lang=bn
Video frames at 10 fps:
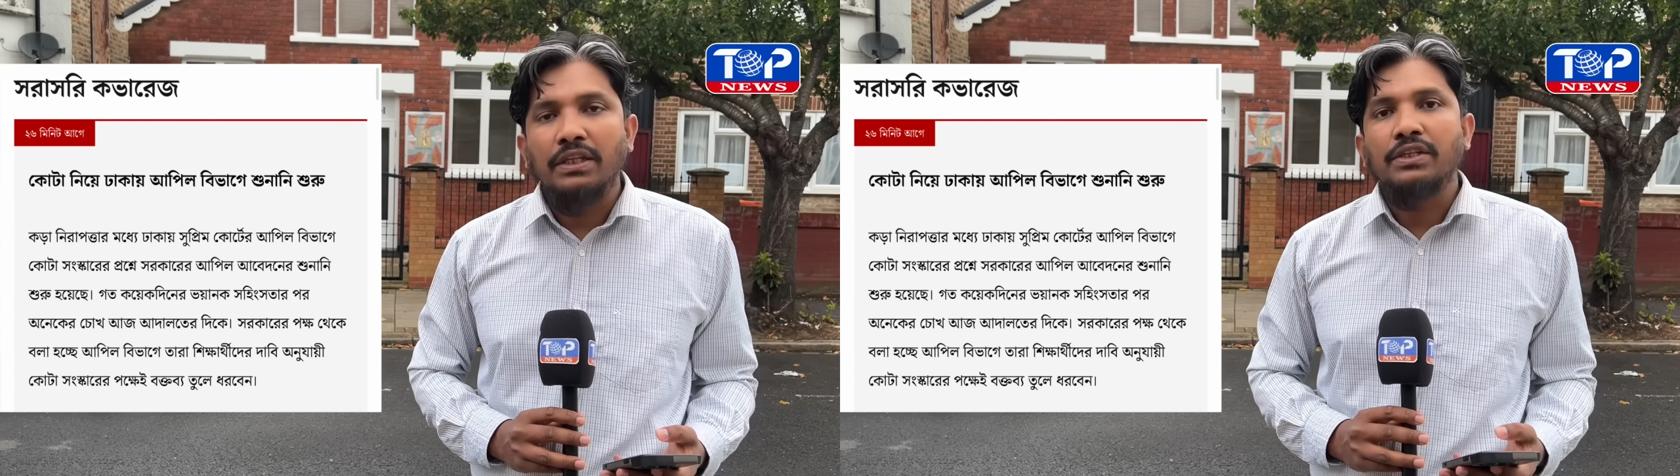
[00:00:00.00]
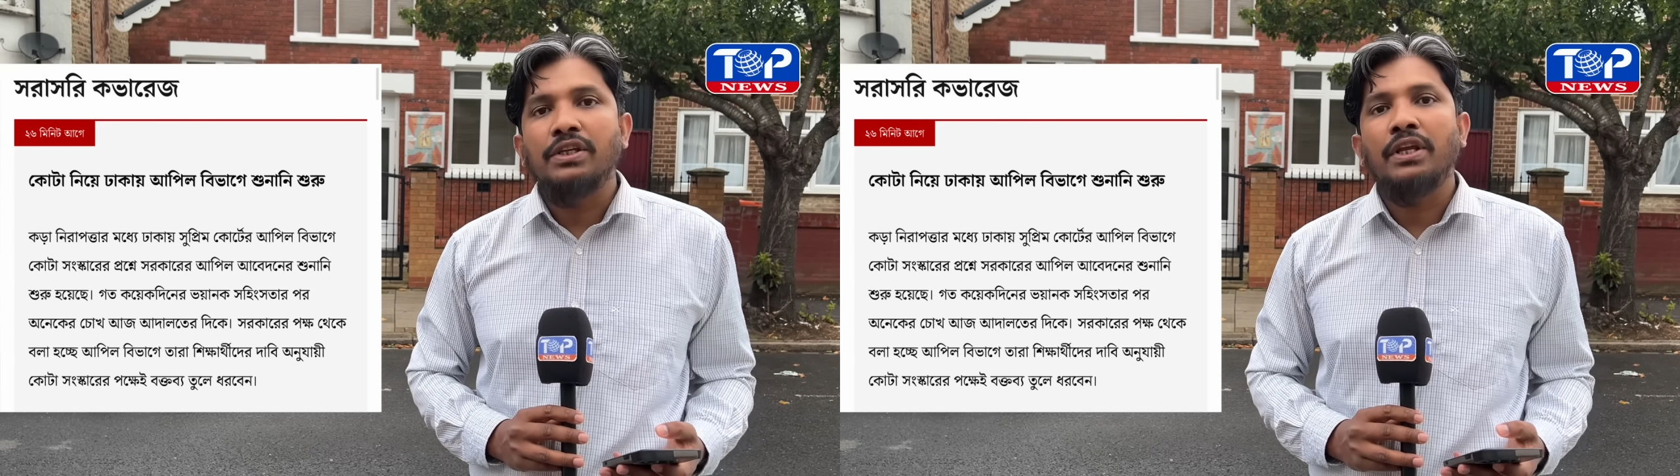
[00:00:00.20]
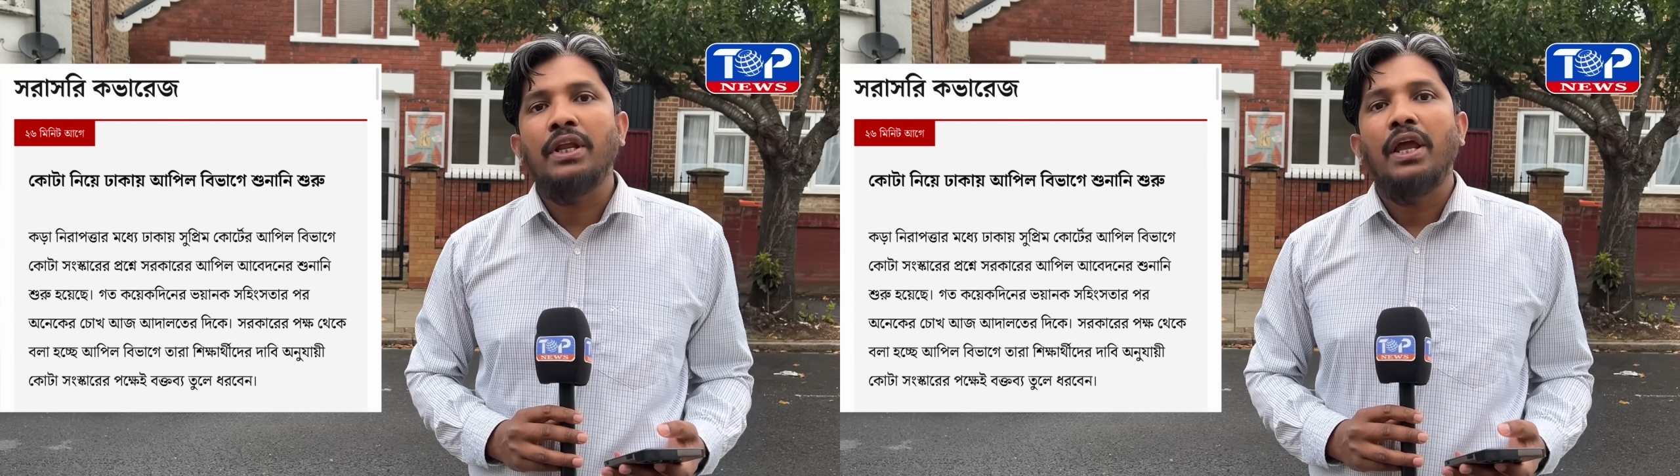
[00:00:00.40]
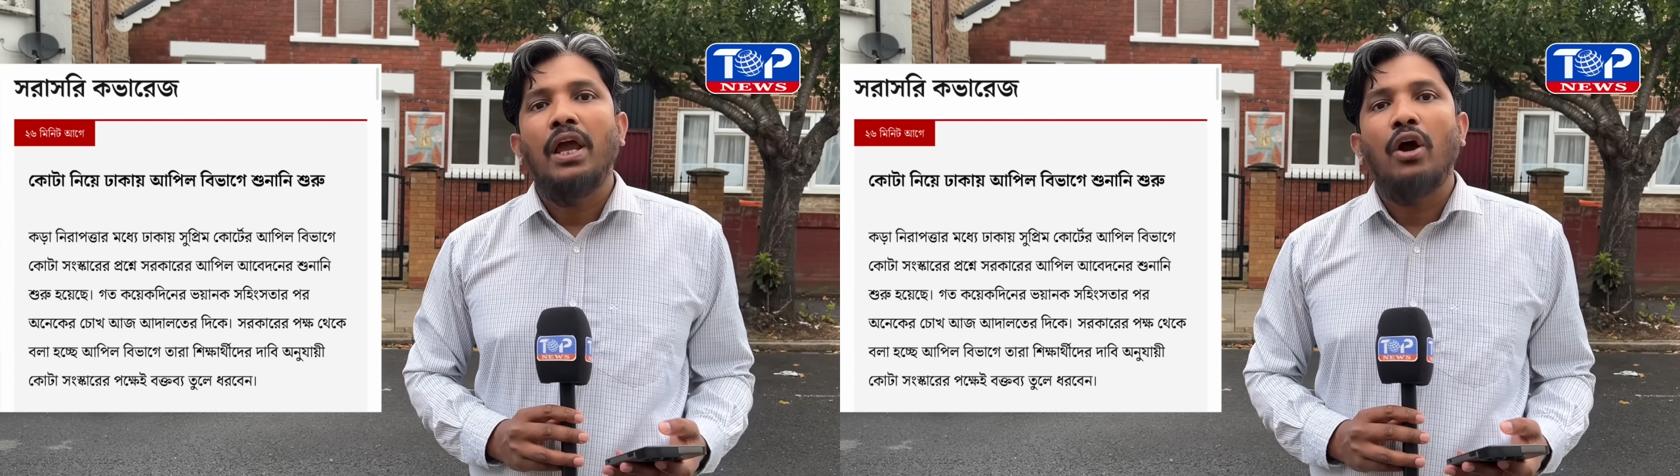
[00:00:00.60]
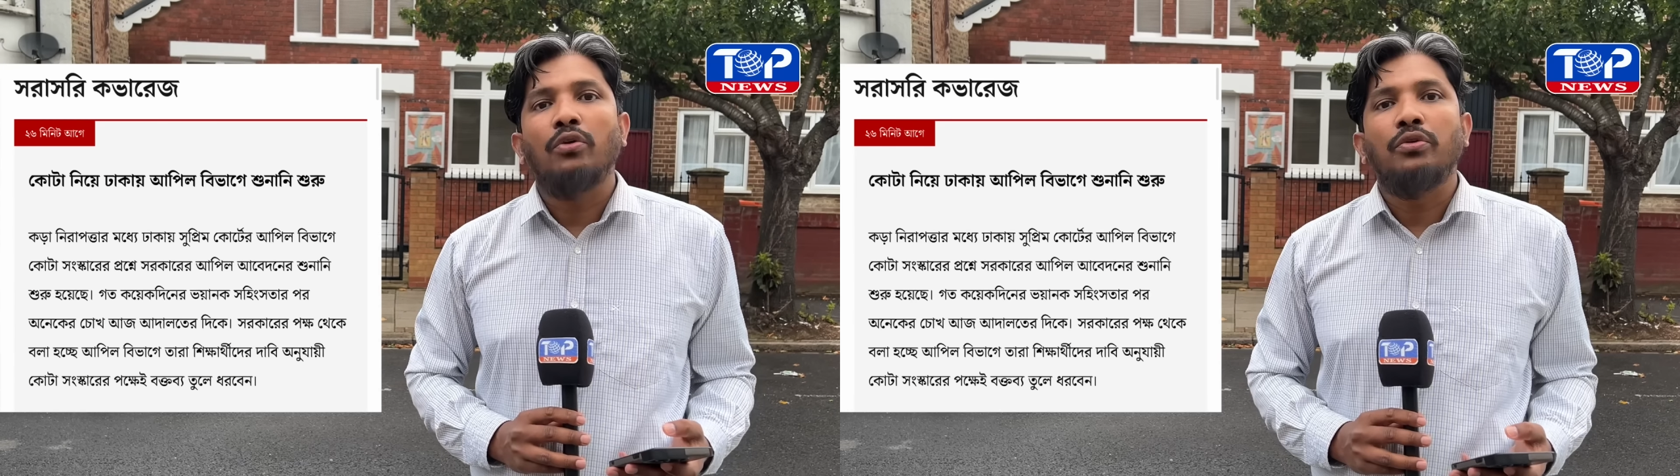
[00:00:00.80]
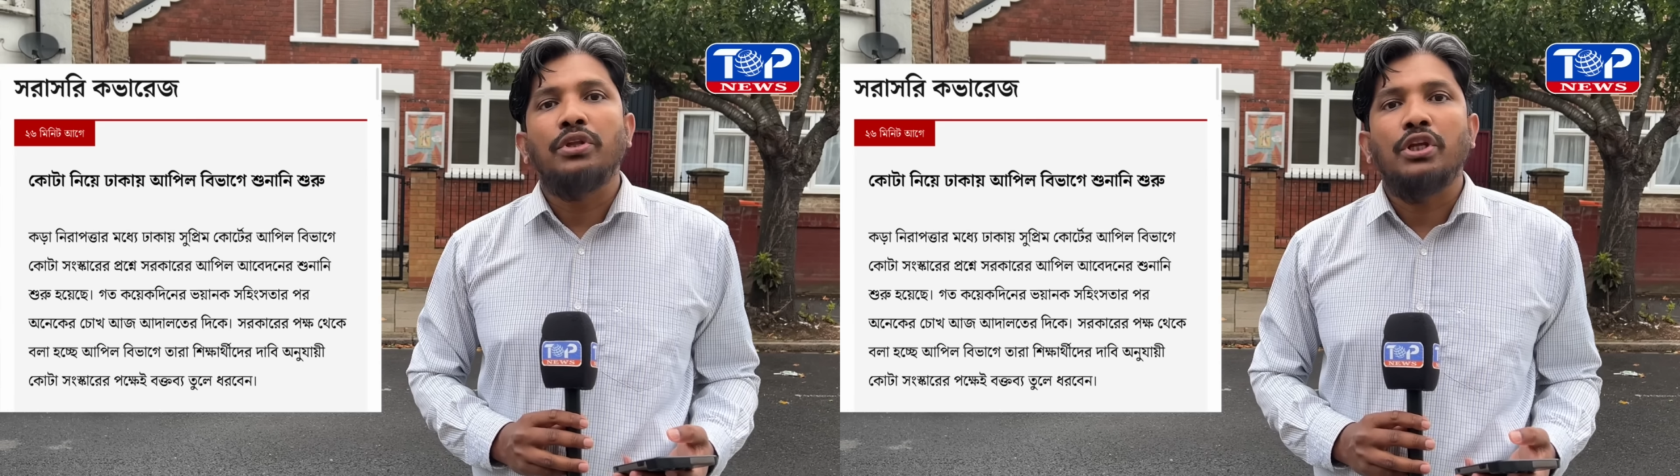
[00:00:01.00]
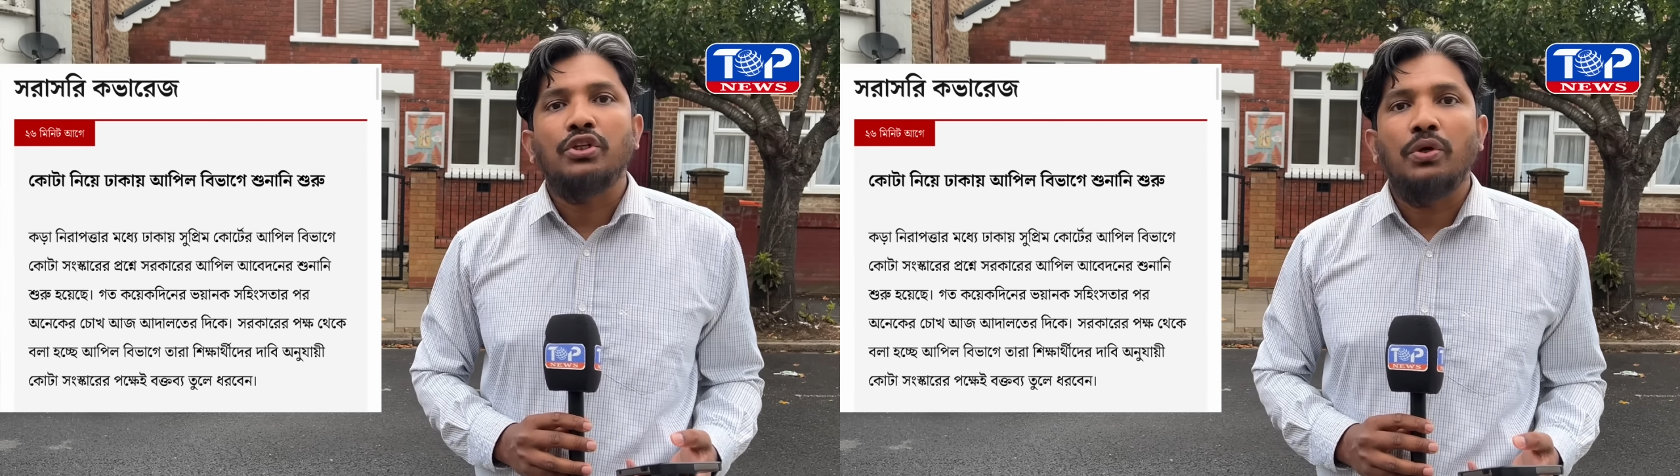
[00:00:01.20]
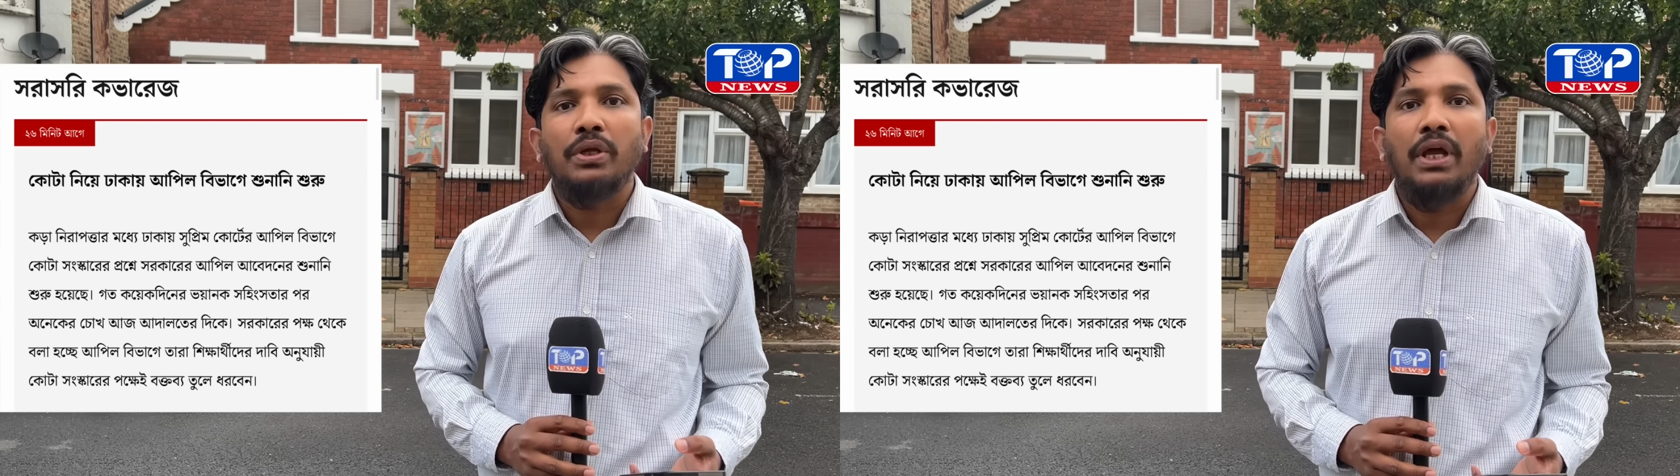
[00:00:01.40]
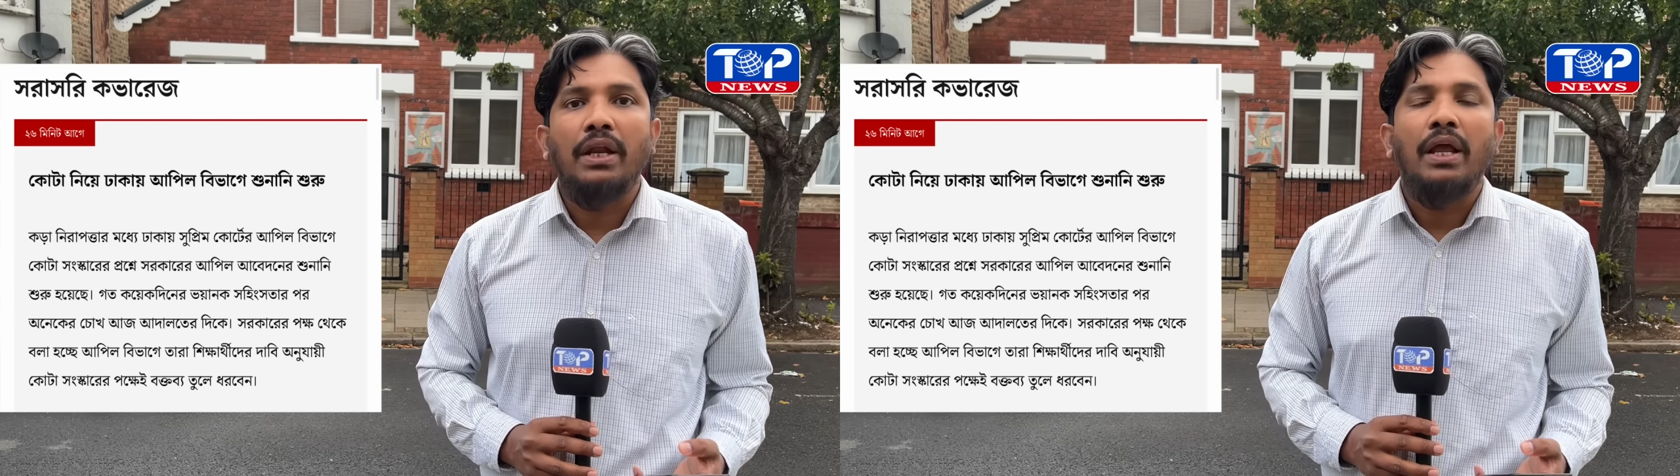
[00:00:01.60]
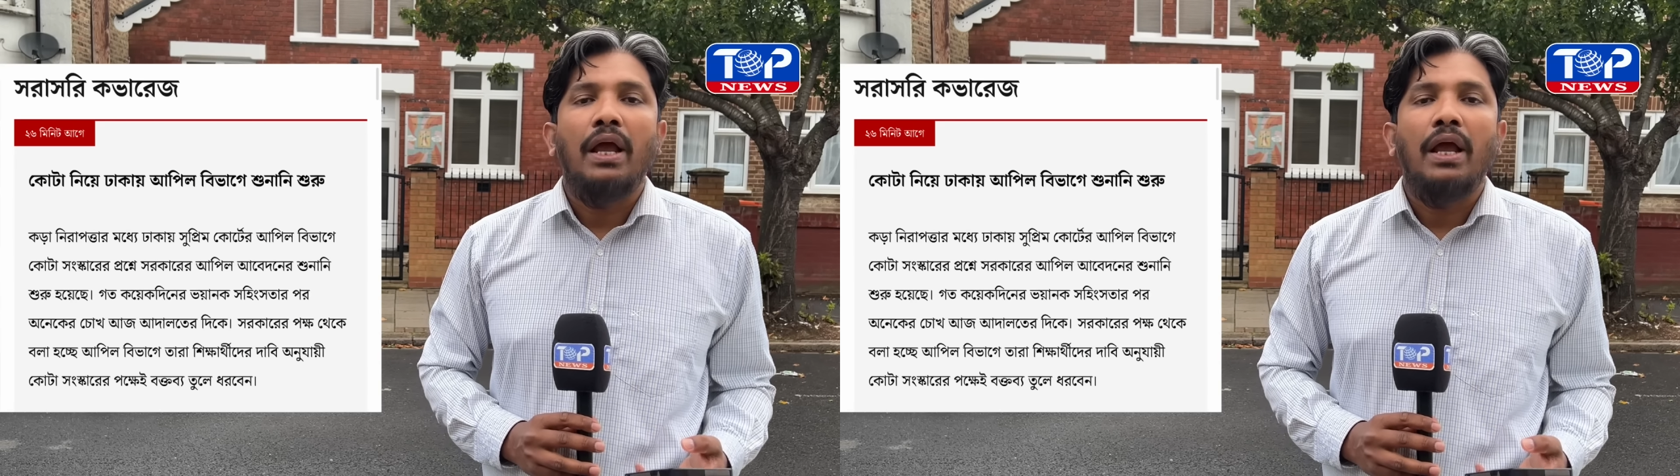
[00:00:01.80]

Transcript: দিয়েছেন অন্যদিকে সরকার